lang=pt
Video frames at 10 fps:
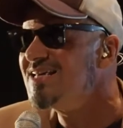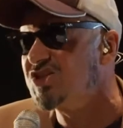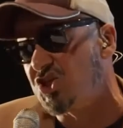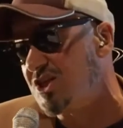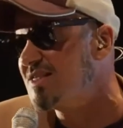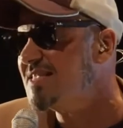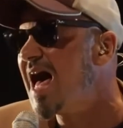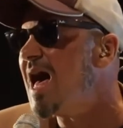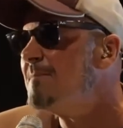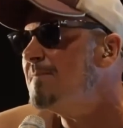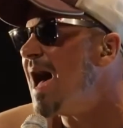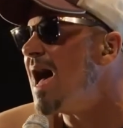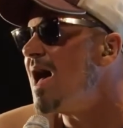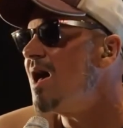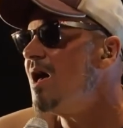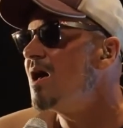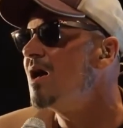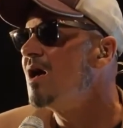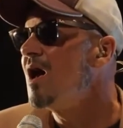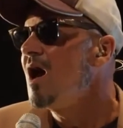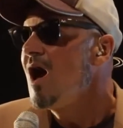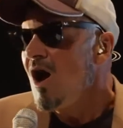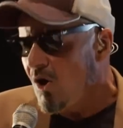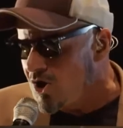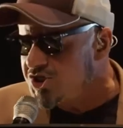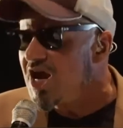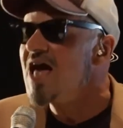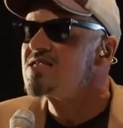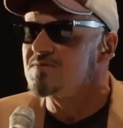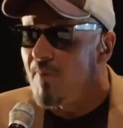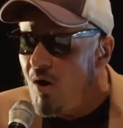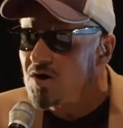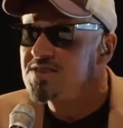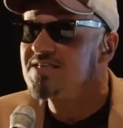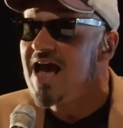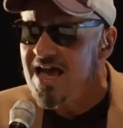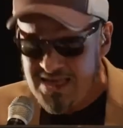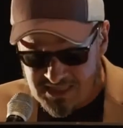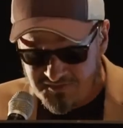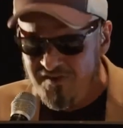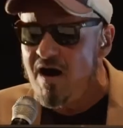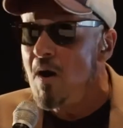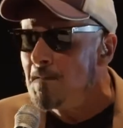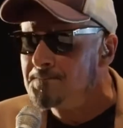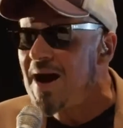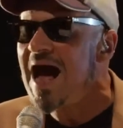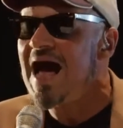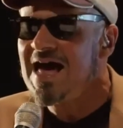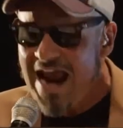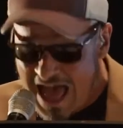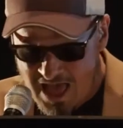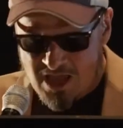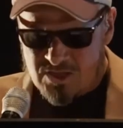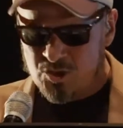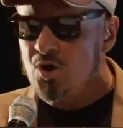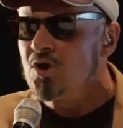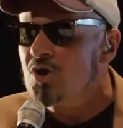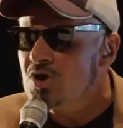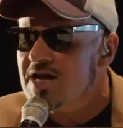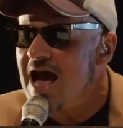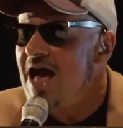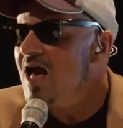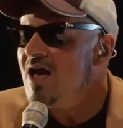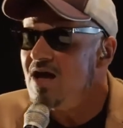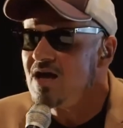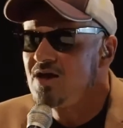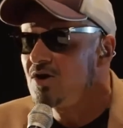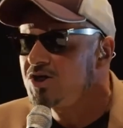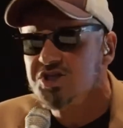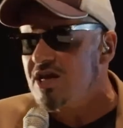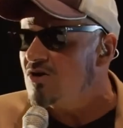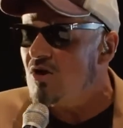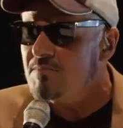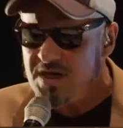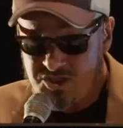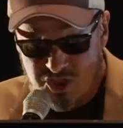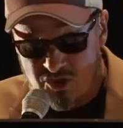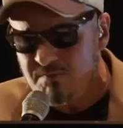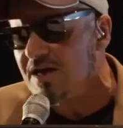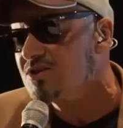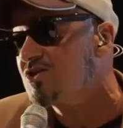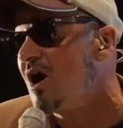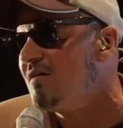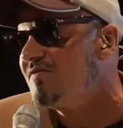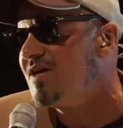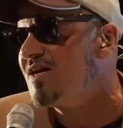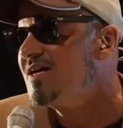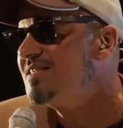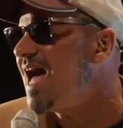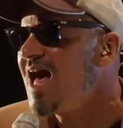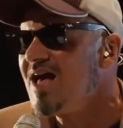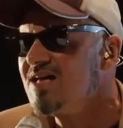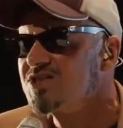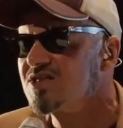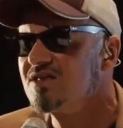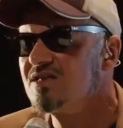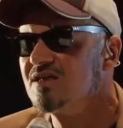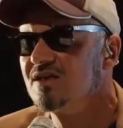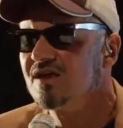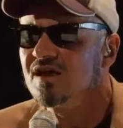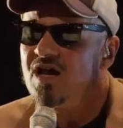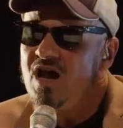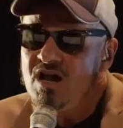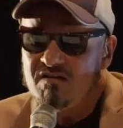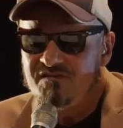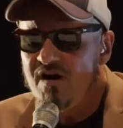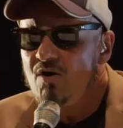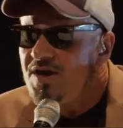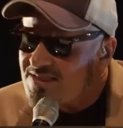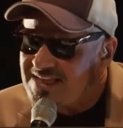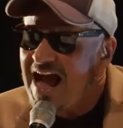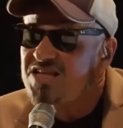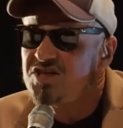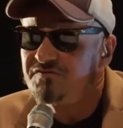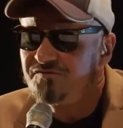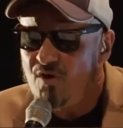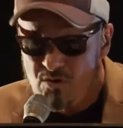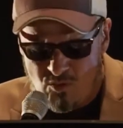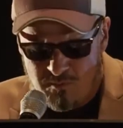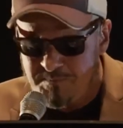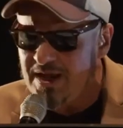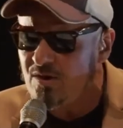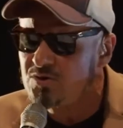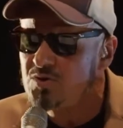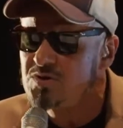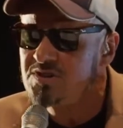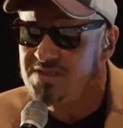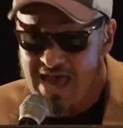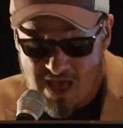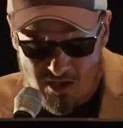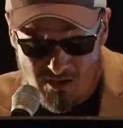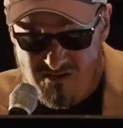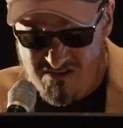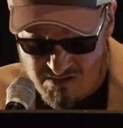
desabar, hoje as moscas vão parar no lugar. Hoje, em nome de uma só verdade, vão riscar de fogo o breu do céu.